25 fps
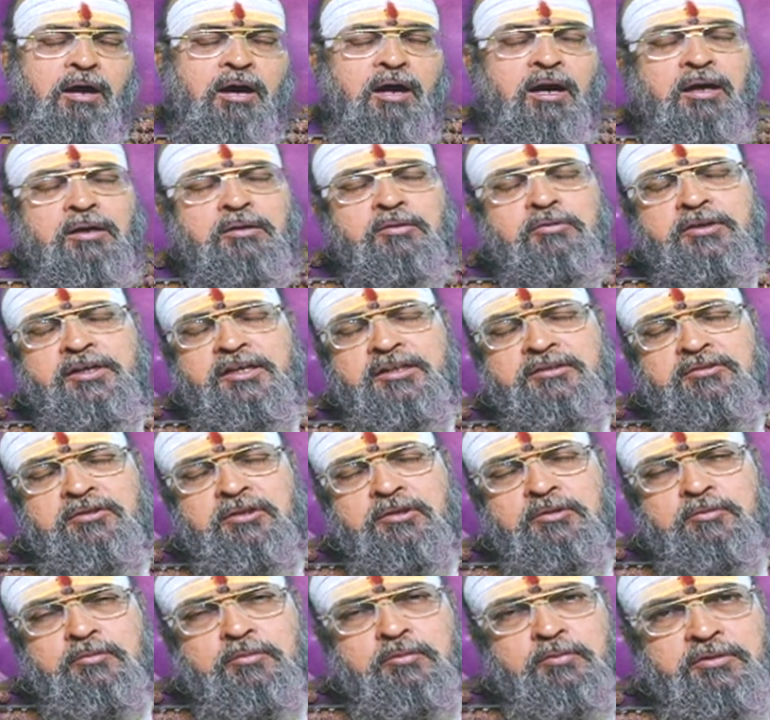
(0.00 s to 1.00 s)

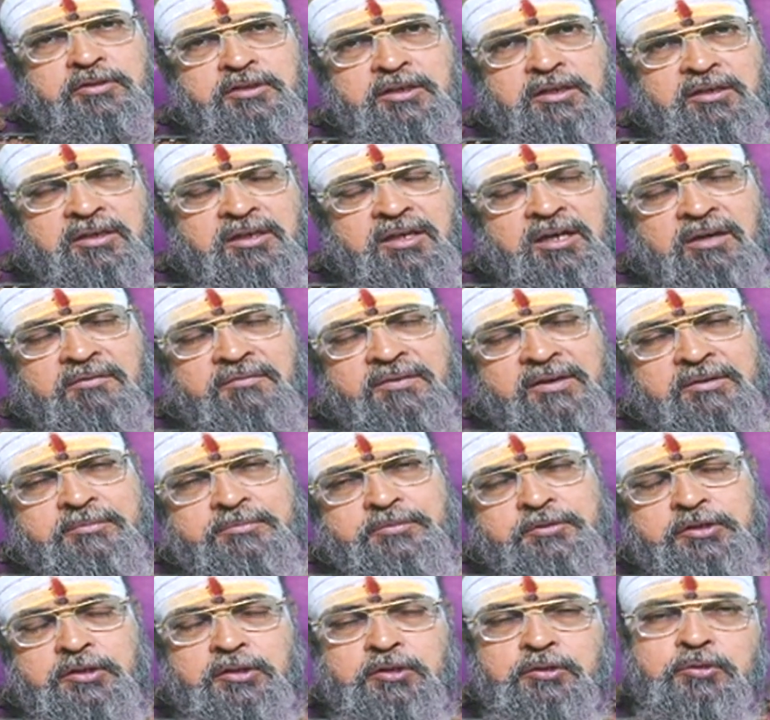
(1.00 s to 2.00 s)
ஆரோக்கியத்தில் கூடுதல் கவனம்
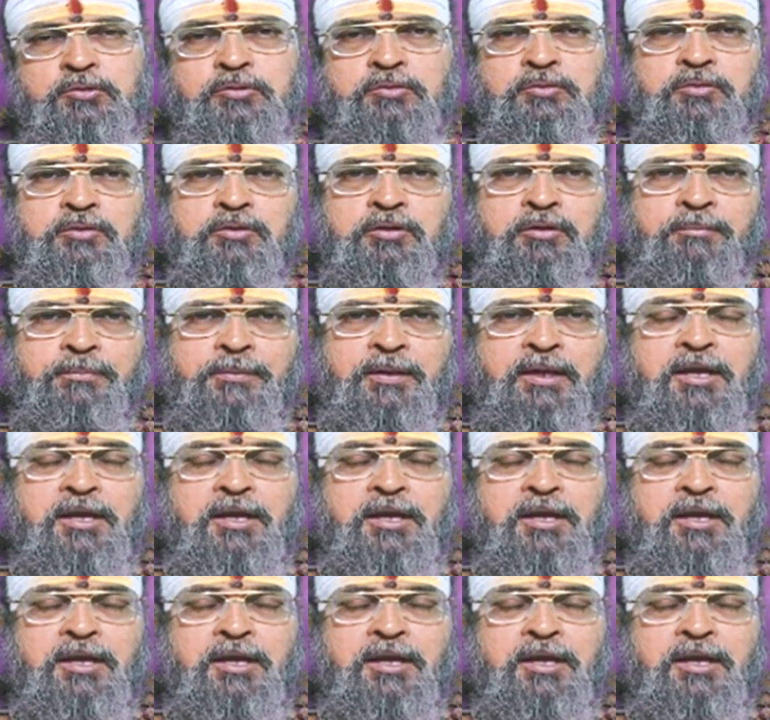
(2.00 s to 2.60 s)
செலுத்துங்கோ